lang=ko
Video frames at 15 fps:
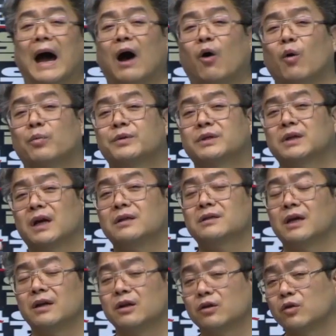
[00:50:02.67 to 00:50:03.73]
아홉
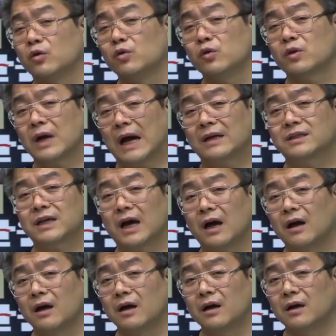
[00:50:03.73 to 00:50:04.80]
시간짜리 교육 강좌
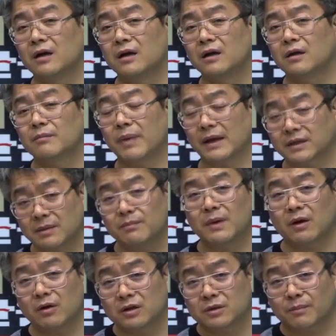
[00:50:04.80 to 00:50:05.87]

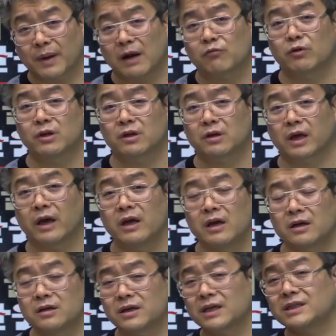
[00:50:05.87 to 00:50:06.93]
백십만 원에 지금 팔고 있는 게
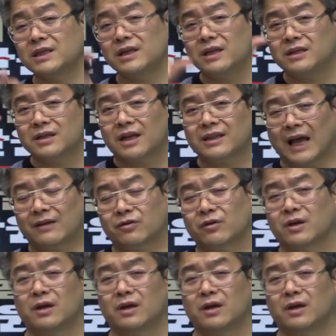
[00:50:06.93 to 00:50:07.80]
그게 시리즈가 다섯